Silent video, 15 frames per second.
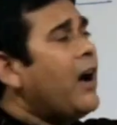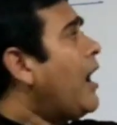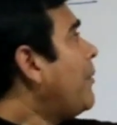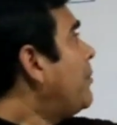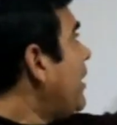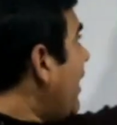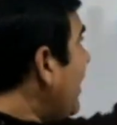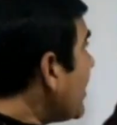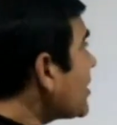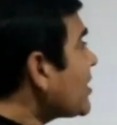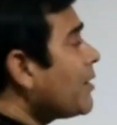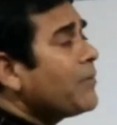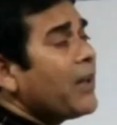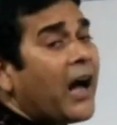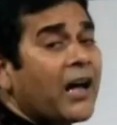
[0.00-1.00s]
अब यही
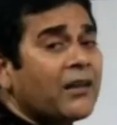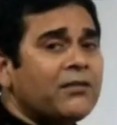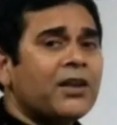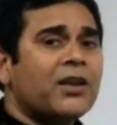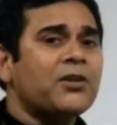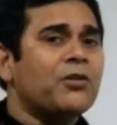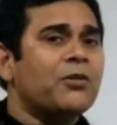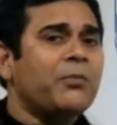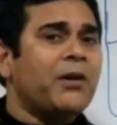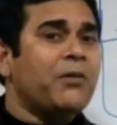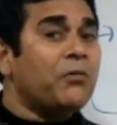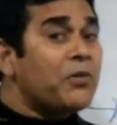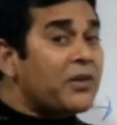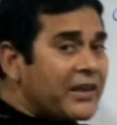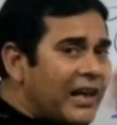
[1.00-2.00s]
शब्द आधुनिक युग में
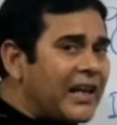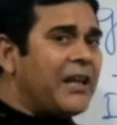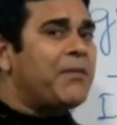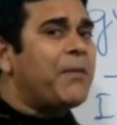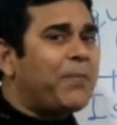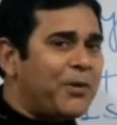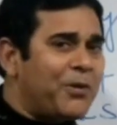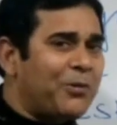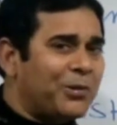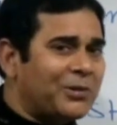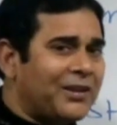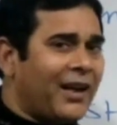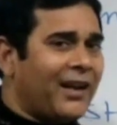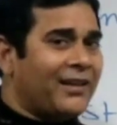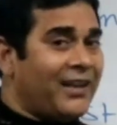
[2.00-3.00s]
उनके लिए भी प्रयोग
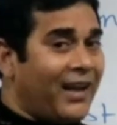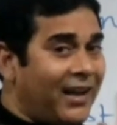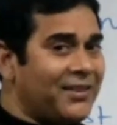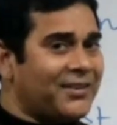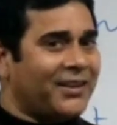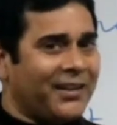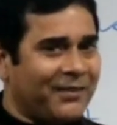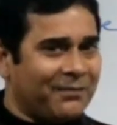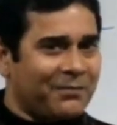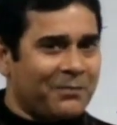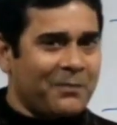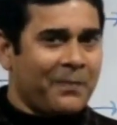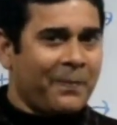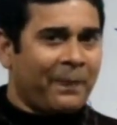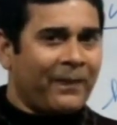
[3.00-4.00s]
होता है ध्यान से
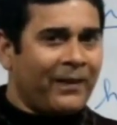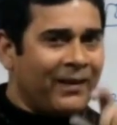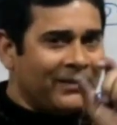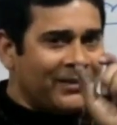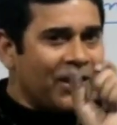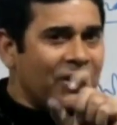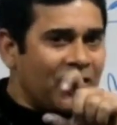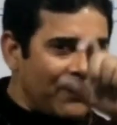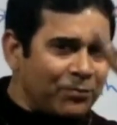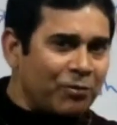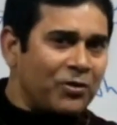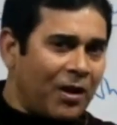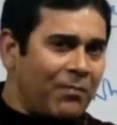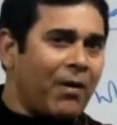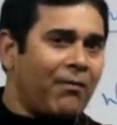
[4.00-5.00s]
ये शब्द तो
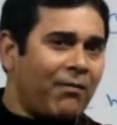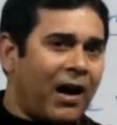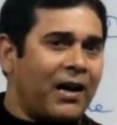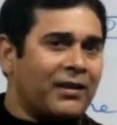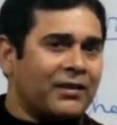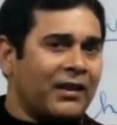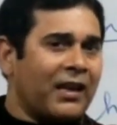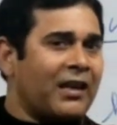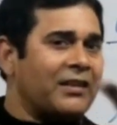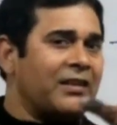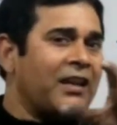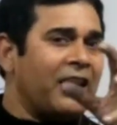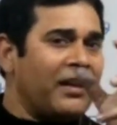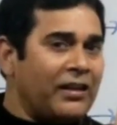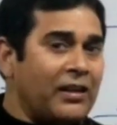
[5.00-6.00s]
जन्मा वहां से कि किसी
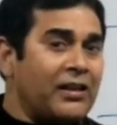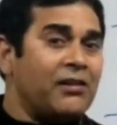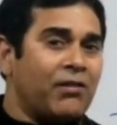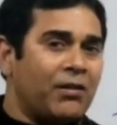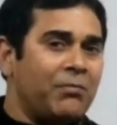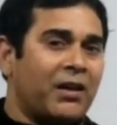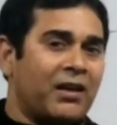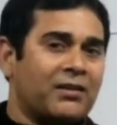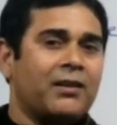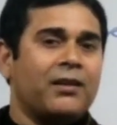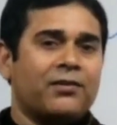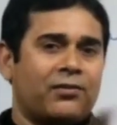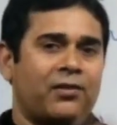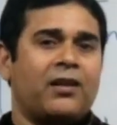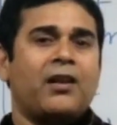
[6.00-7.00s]
के निजी जीवन में किसी
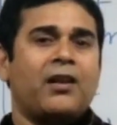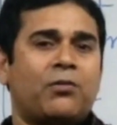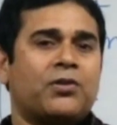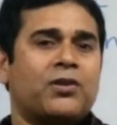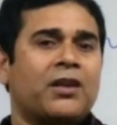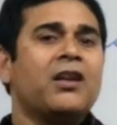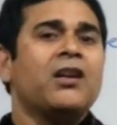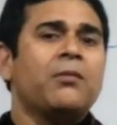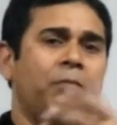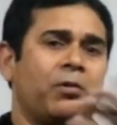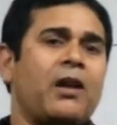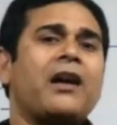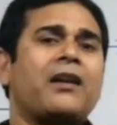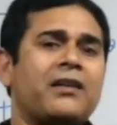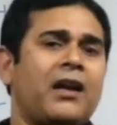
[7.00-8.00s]
स्त्री कुछ
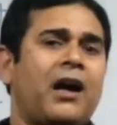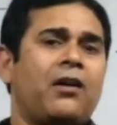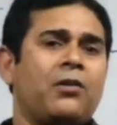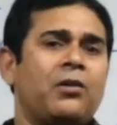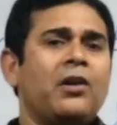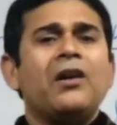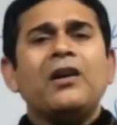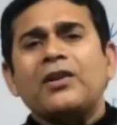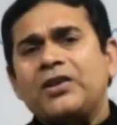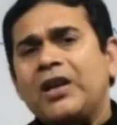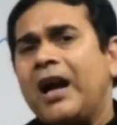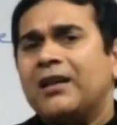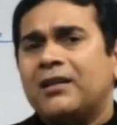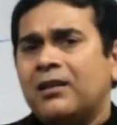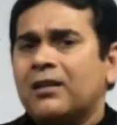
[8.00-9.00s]
बुरा किया हो
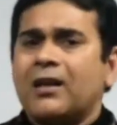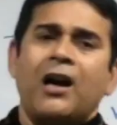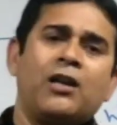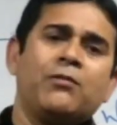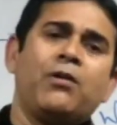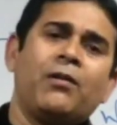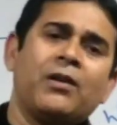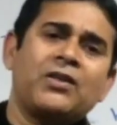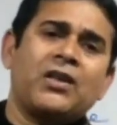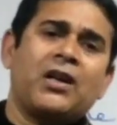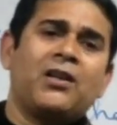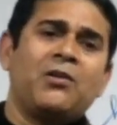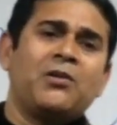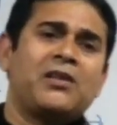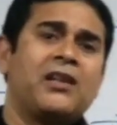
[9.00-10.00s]
शायद इनका अनुभव अच्छा
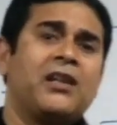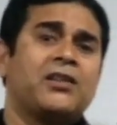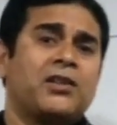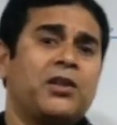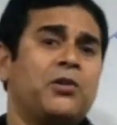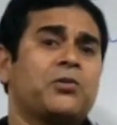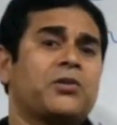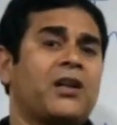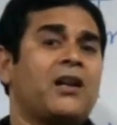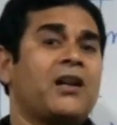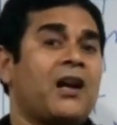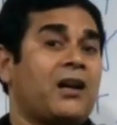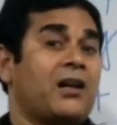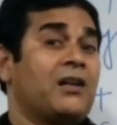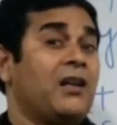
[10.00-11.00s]
ना हो इसलिए स्त्रियों से घृणा
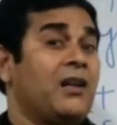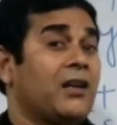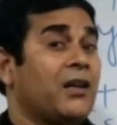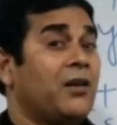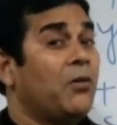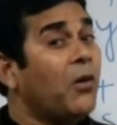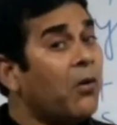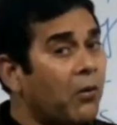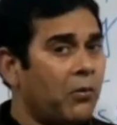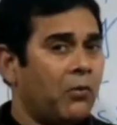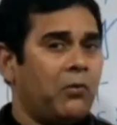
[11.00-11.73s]
करने लगे हो